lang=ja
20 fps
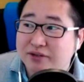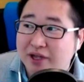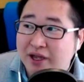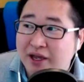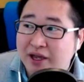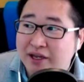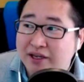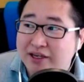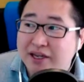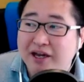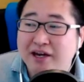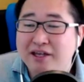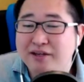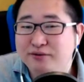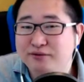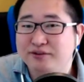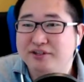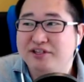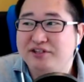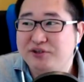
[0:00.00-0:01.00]
でやれ
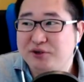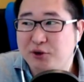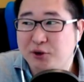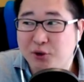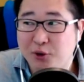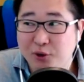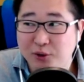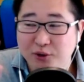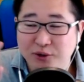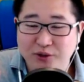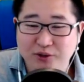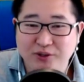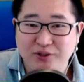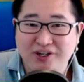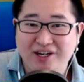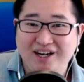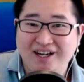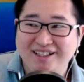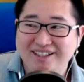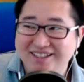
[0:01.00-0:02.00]
るんですよ。こういう
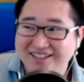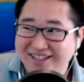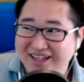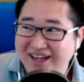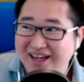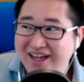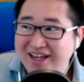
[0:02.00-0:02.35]
感じで。